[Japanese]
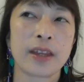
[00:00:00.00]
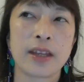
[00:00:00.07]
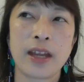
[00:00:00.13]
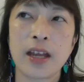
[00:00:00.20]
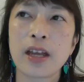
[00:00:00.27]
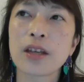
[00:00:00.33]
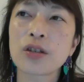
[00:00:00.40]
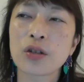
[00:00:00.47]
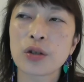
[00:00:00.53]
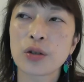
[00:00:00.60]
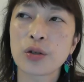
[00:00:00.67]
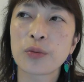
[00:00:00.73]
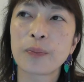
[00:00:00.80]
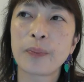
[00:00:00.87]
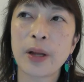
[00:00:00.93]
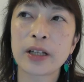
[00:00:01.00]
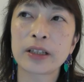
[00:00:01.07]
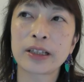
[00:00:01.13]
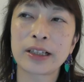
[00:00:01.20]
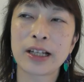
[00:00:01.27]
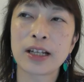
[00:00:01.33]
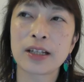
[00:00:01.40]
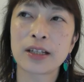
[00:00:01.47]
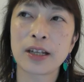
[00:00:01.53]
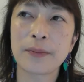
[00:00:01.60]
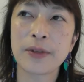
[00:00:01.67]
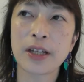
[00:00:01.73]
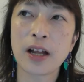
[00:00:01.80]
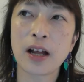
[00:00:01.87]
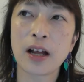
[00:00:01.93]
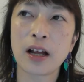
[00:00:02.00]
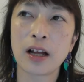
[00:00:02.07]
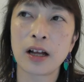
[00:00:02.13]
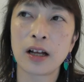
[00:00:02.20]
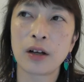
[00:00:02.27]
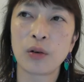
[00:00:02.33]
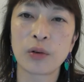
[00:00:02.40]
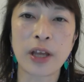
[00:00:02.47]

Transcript: んで出版記念セミナー